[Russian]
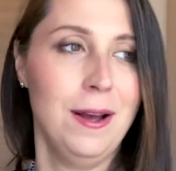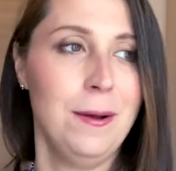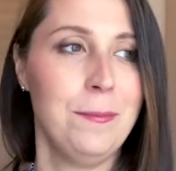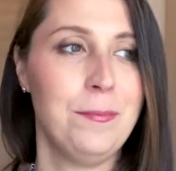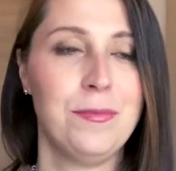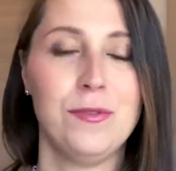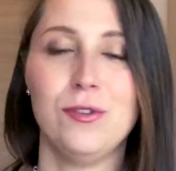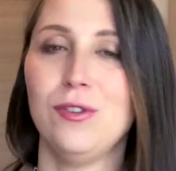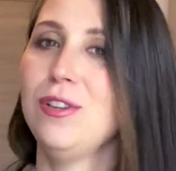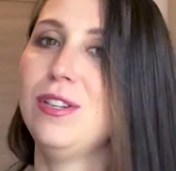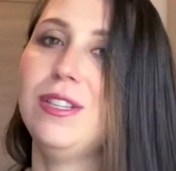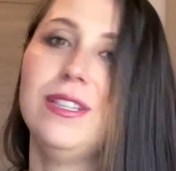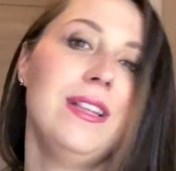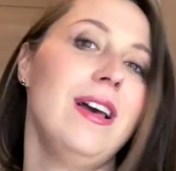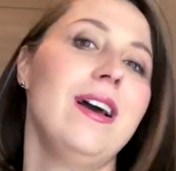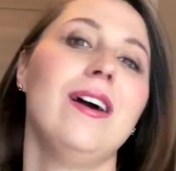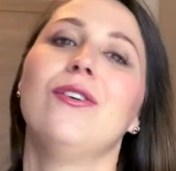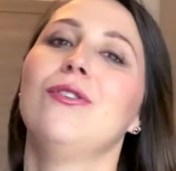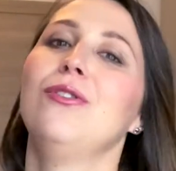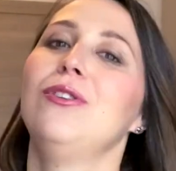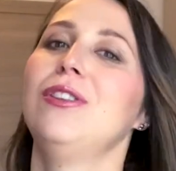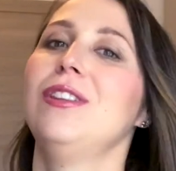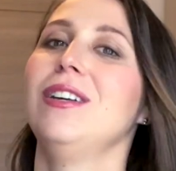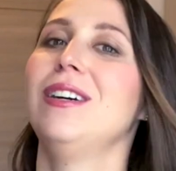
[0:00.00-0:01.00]
ну, не знаю,
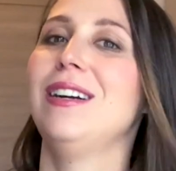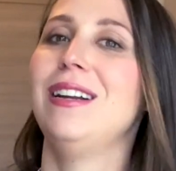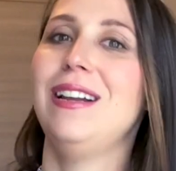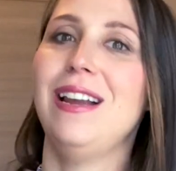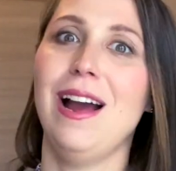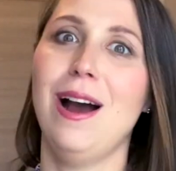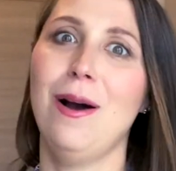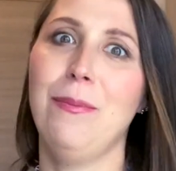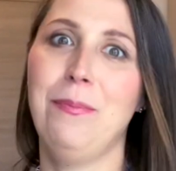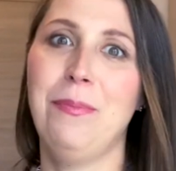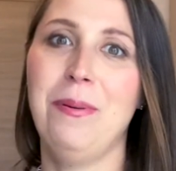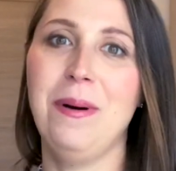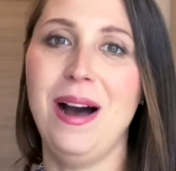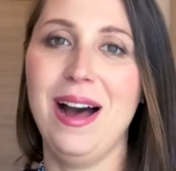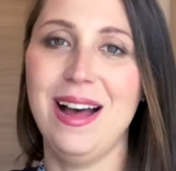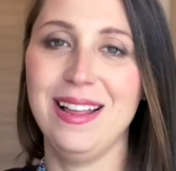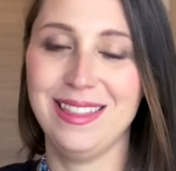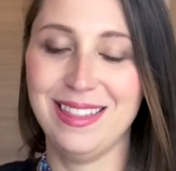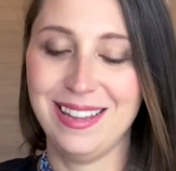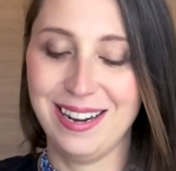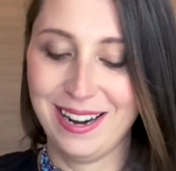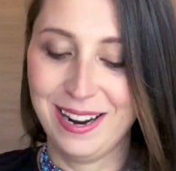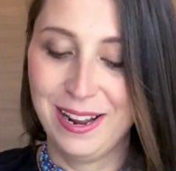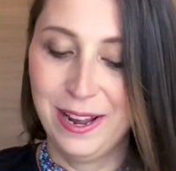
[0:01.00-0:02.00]
какой-то
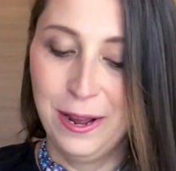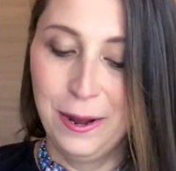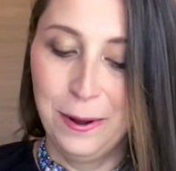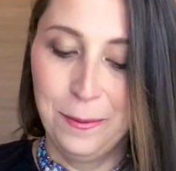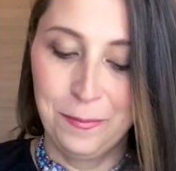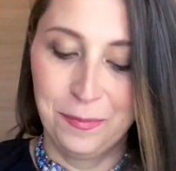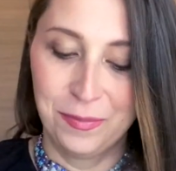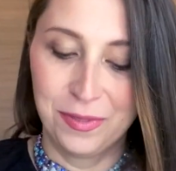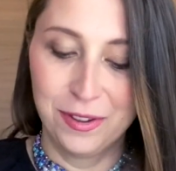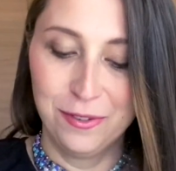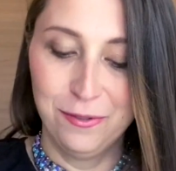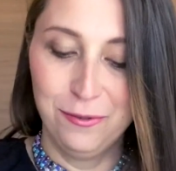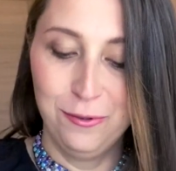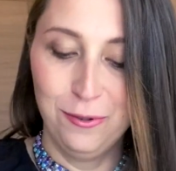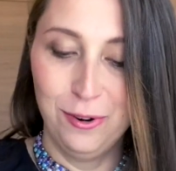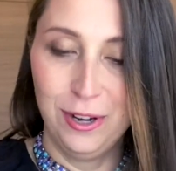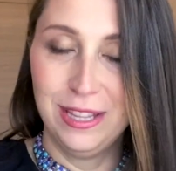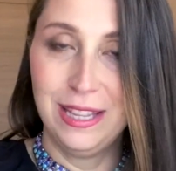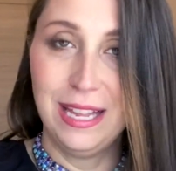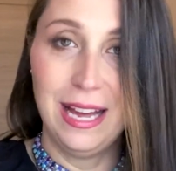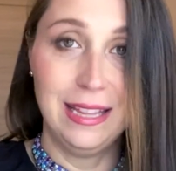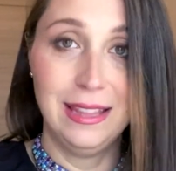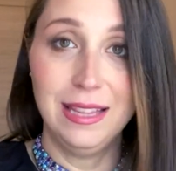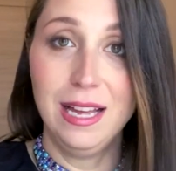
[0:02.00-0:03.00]
Клеопатры.
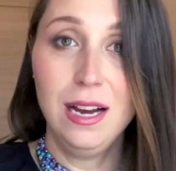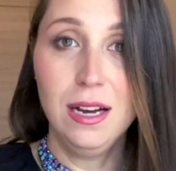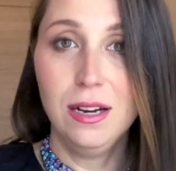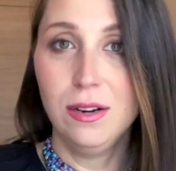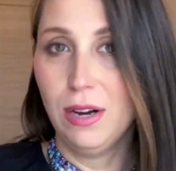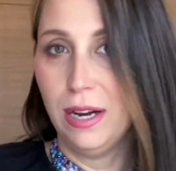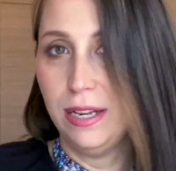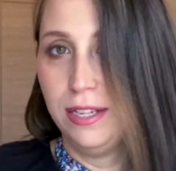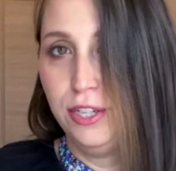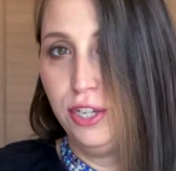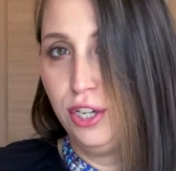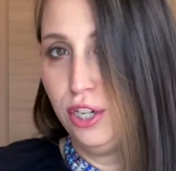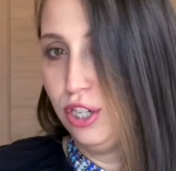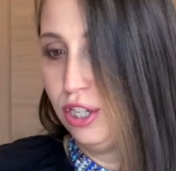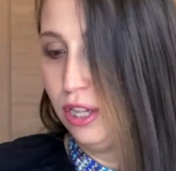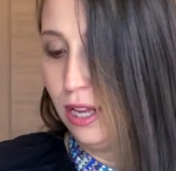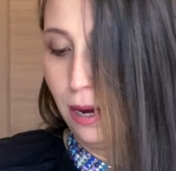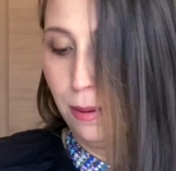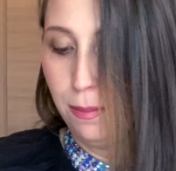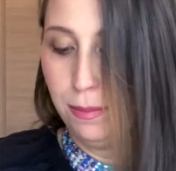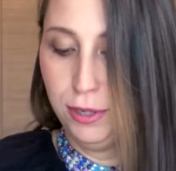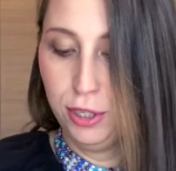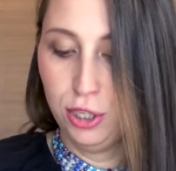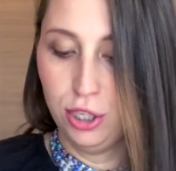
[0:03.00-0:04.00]
Вот, а так одежда
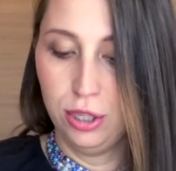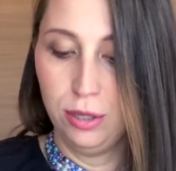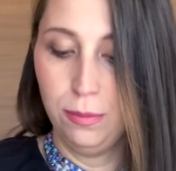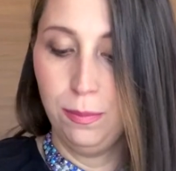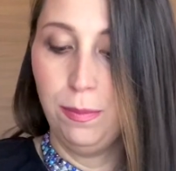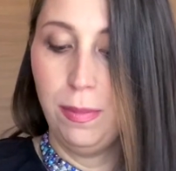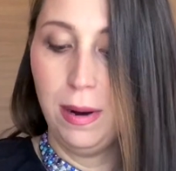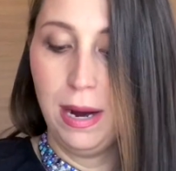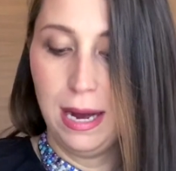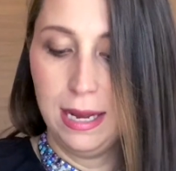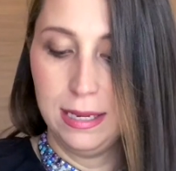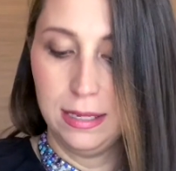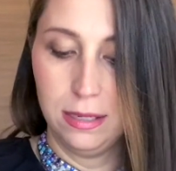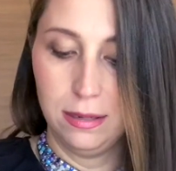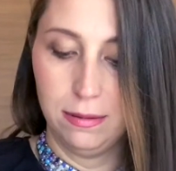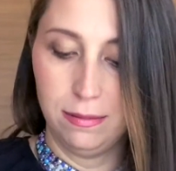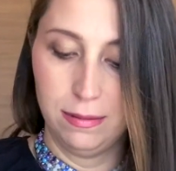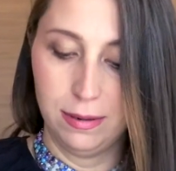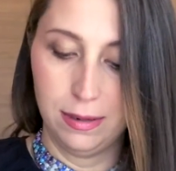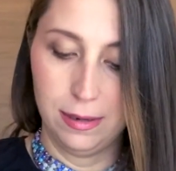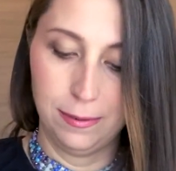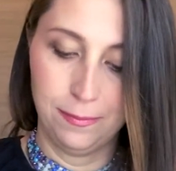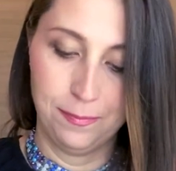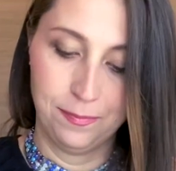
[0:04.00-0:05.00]
обычно
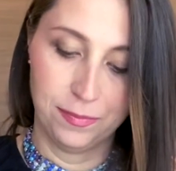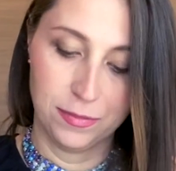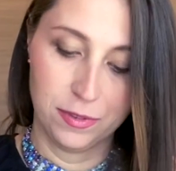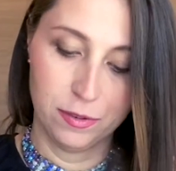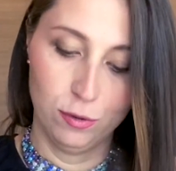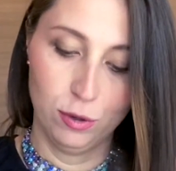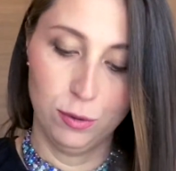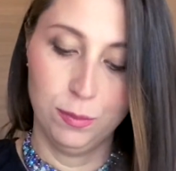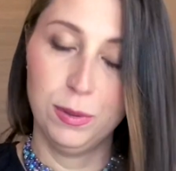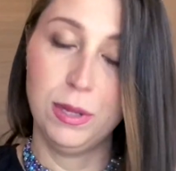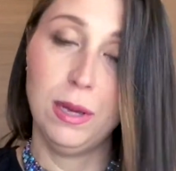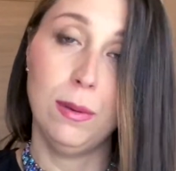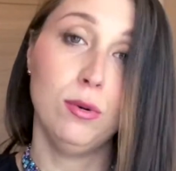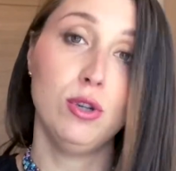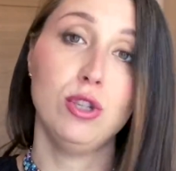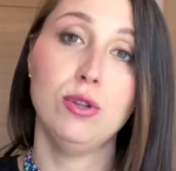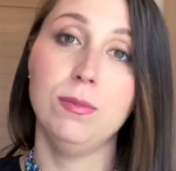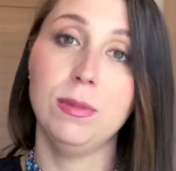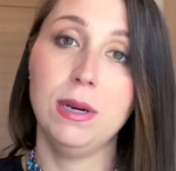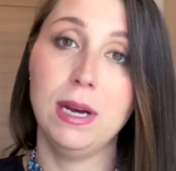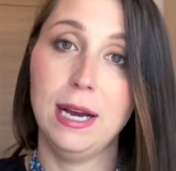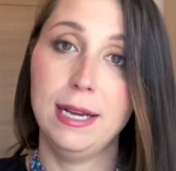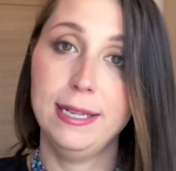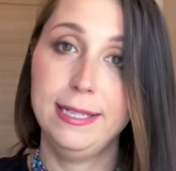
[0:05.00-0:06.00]
базовая, вот, потому что
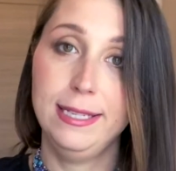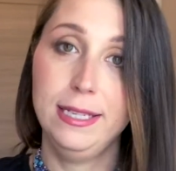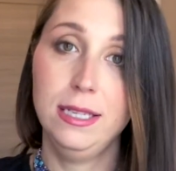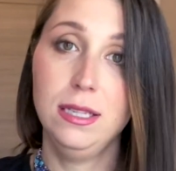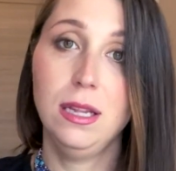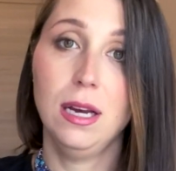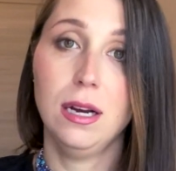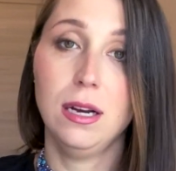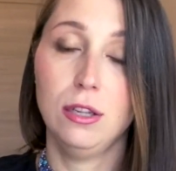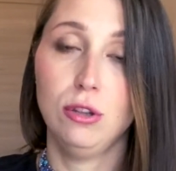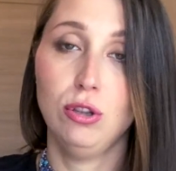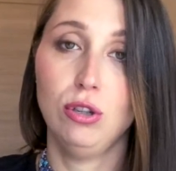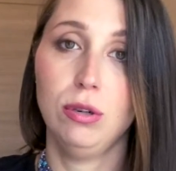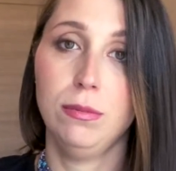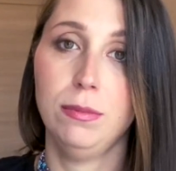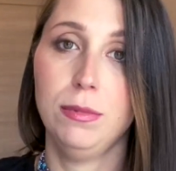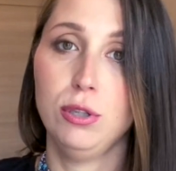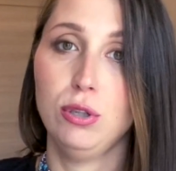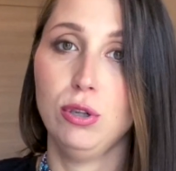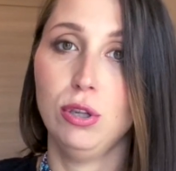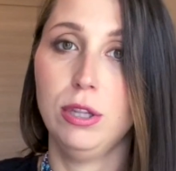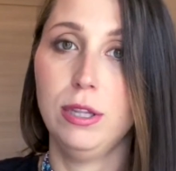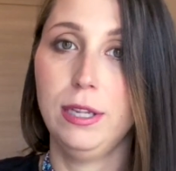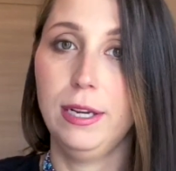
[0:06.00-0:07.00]
магазин, о котором
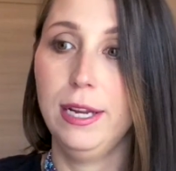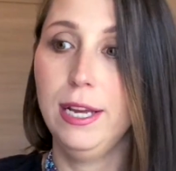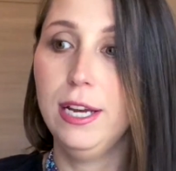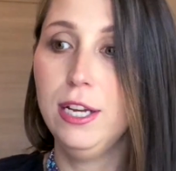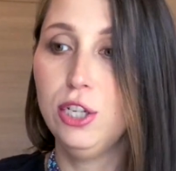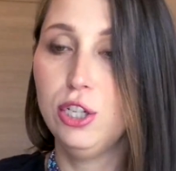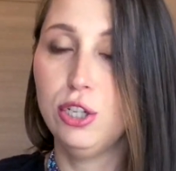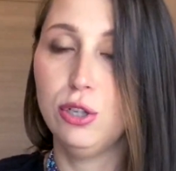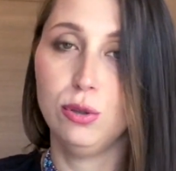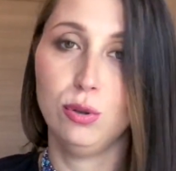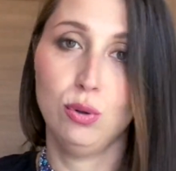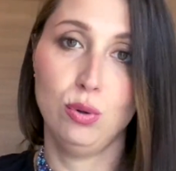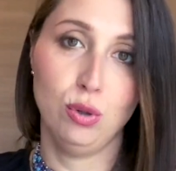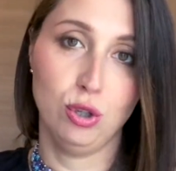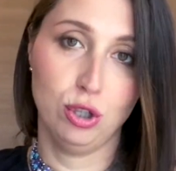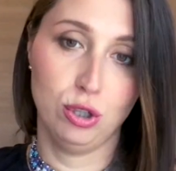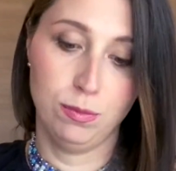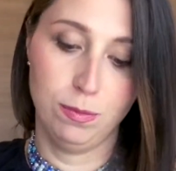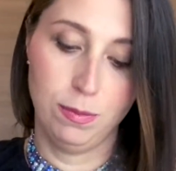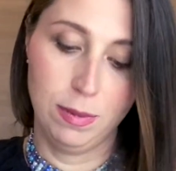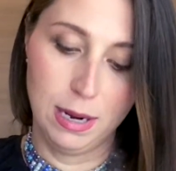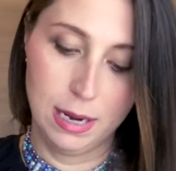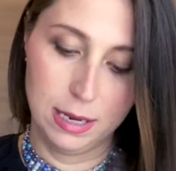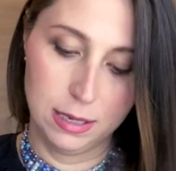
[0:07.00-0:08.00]
идет речь, тоже
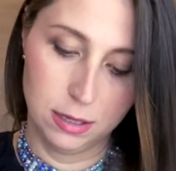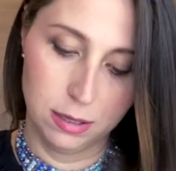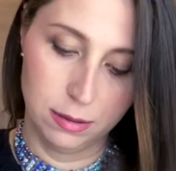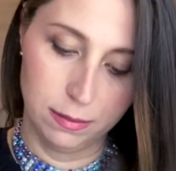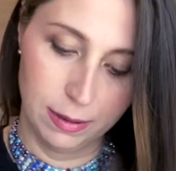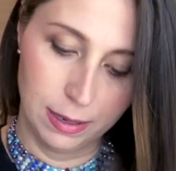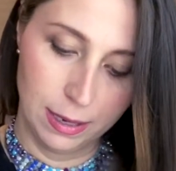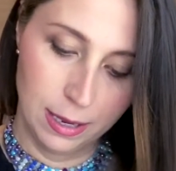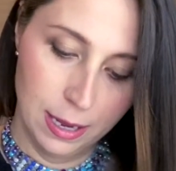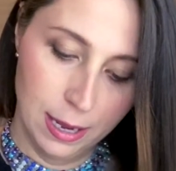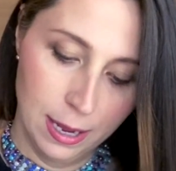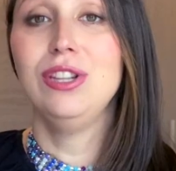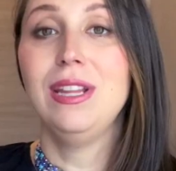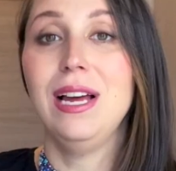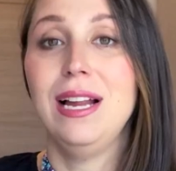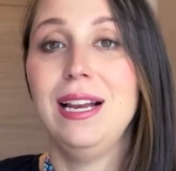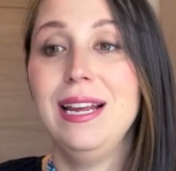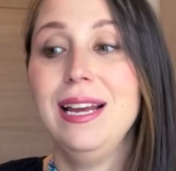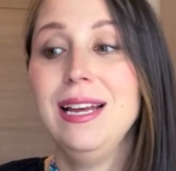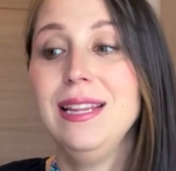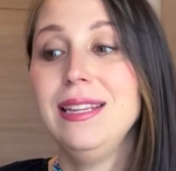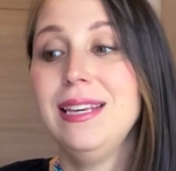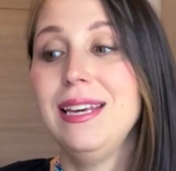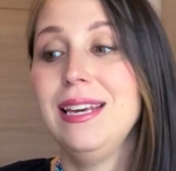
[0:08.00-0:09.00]
базовый.
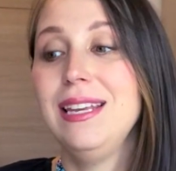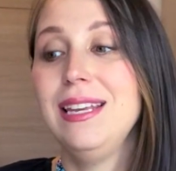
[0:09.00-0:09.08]
Итальянки